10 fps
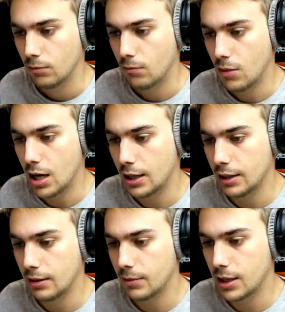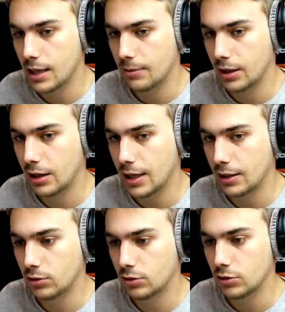Madre mía,
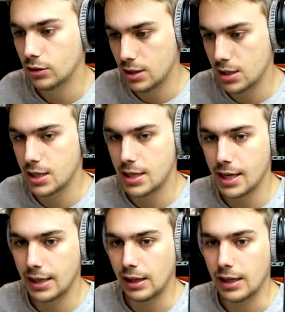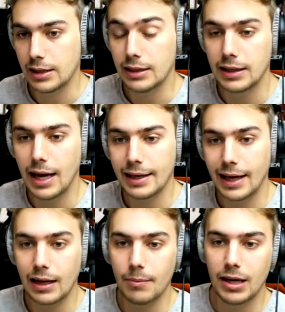viciados Sí, sí, llénate de tinta y
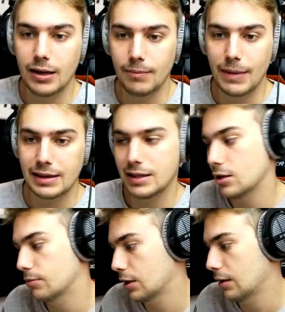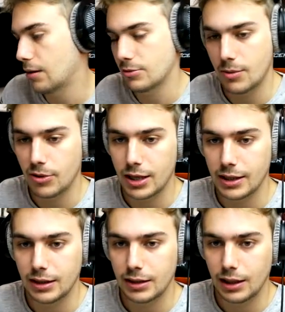cárgame el martillo Porque vamos a morir
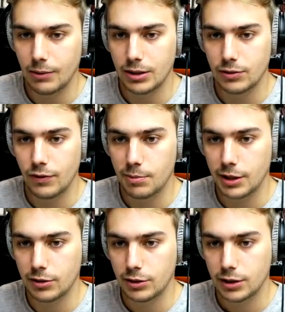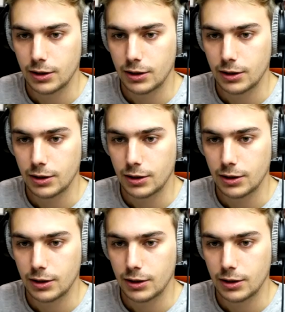entre terribles sufrimientos